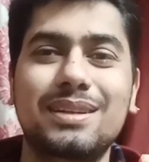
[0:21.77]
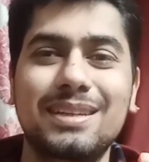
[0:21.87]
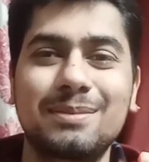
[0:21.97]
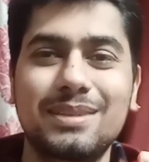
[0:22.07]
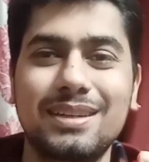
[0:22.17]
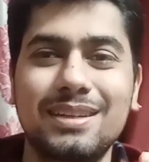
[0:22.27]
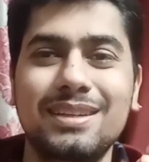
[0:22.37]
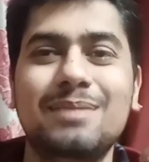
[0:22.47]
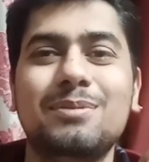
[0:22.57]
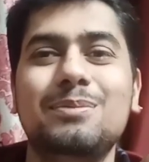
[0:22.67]
बिना टाइम
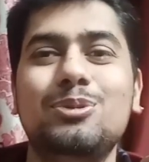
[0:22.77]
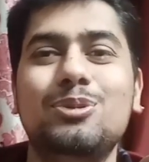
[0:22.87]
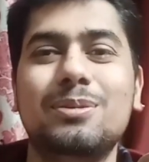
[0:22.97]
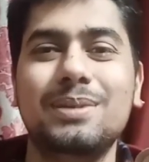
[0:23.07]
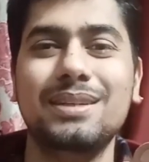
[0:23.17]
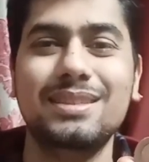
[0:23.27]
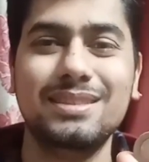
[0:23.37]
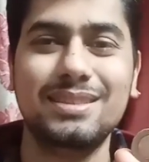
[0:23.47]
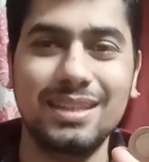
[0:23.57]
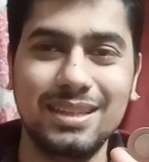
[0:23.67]
जाके हम कंप्यूटर पर
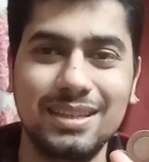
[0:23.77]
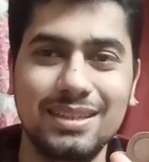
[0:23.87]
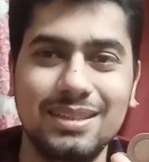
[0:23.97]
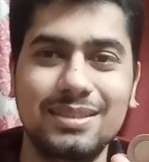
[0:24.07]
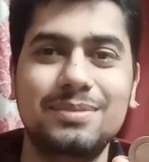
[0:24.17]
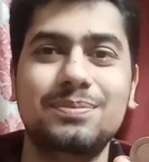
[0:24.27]
चलते हैं